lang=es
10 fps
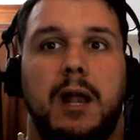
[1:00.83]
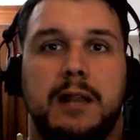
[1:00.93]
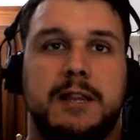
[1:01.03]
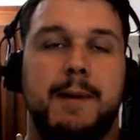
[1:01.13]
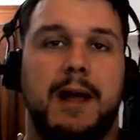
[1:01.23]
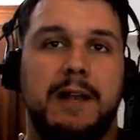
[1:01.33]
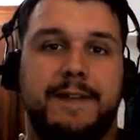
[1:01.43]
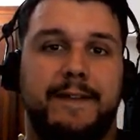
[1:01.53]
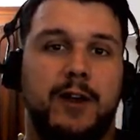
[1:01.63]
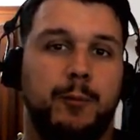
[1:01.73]
lástima que el
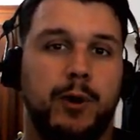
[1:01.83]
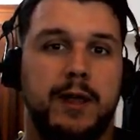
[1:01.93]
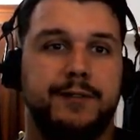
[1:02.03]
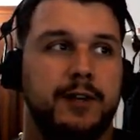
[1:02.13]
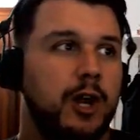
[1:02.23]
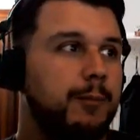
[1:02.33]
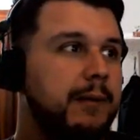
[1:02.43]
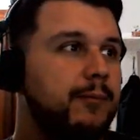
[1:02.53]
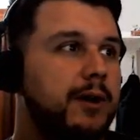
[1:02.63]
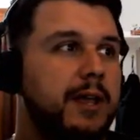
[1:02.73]
Tete no pueda decir lo
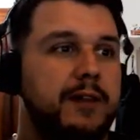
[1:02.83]
mismo. Ayer